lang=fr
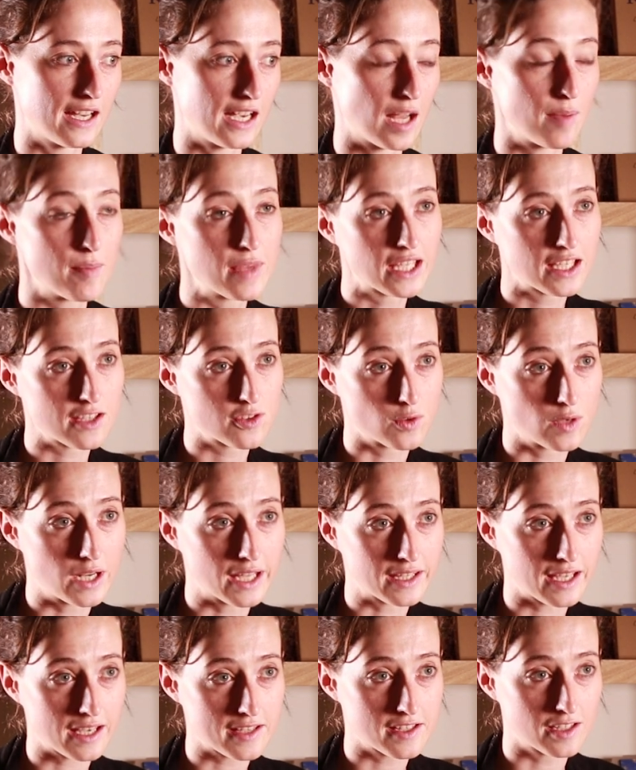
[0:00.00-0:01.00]
la maîtrise de
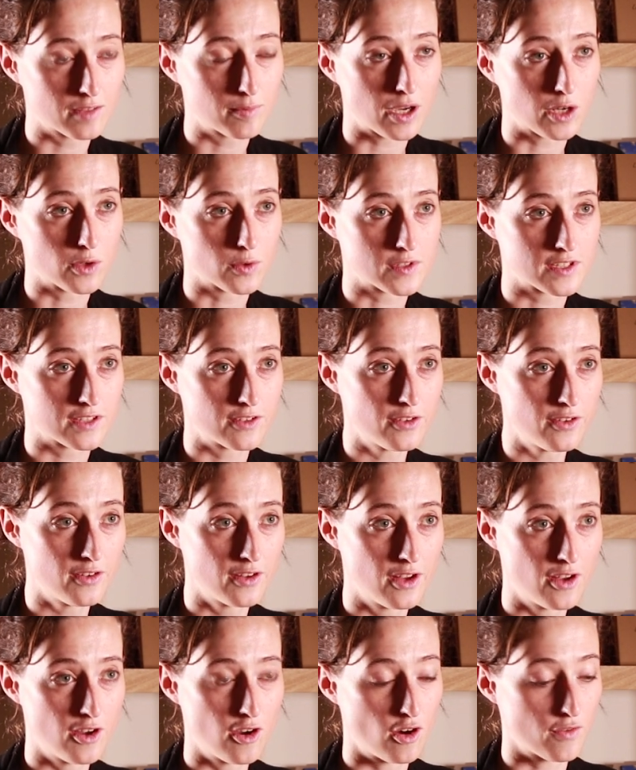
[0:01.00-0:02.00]
la Terre Sainte par l'Occident,
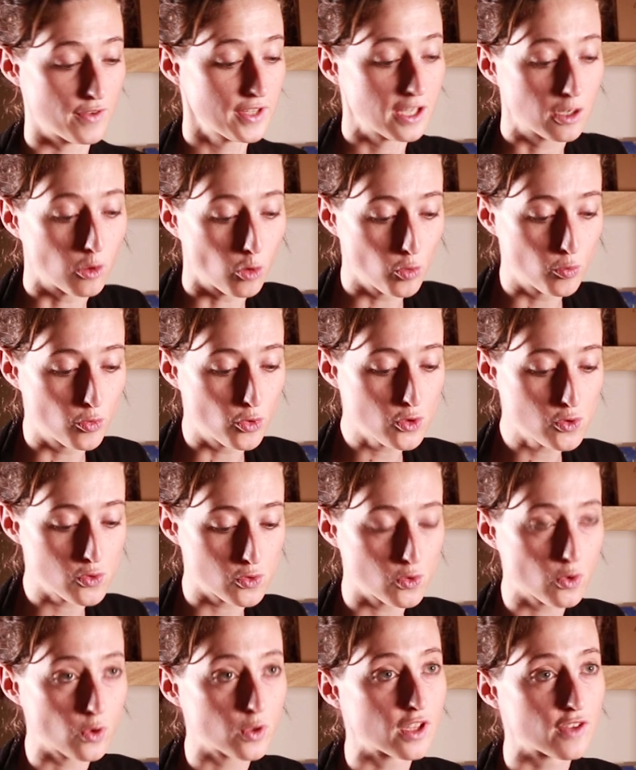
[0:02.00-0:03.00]
en fait, elle repose
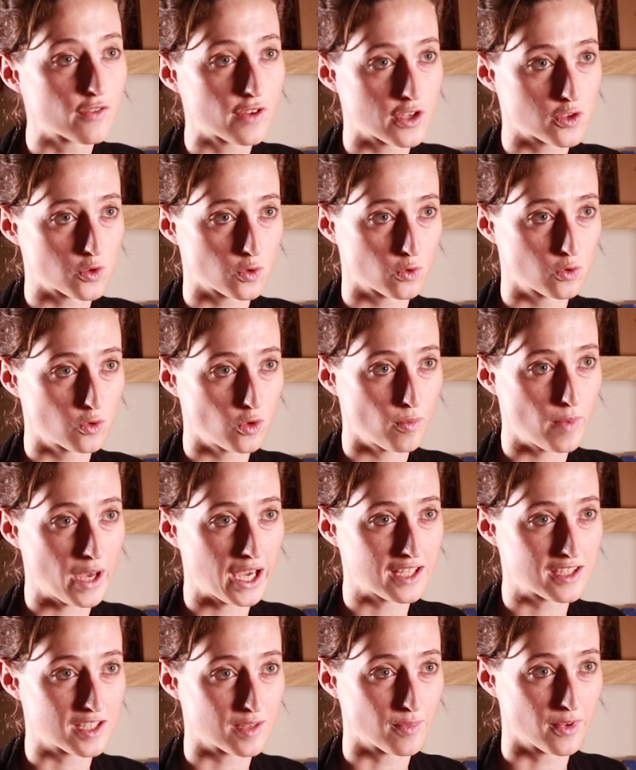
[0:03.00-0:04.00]
sur une infrastructure
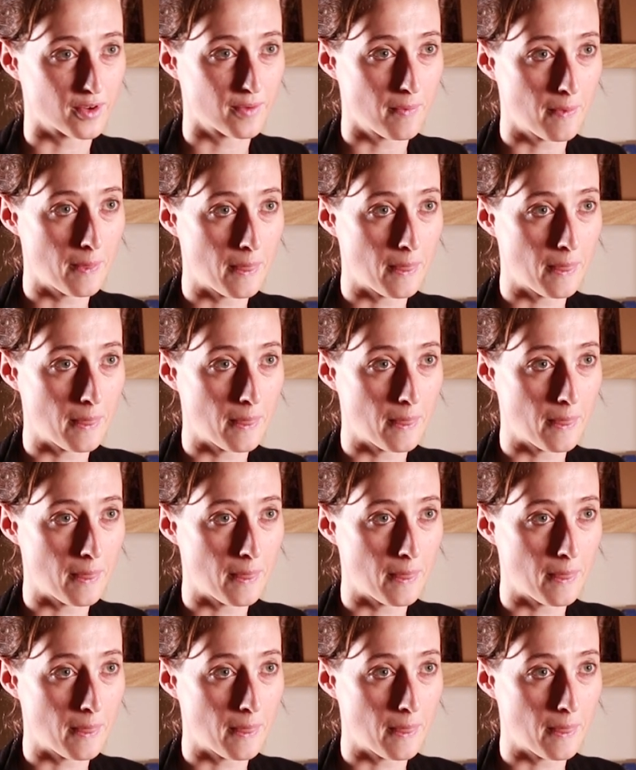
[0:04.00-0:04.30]
maritime.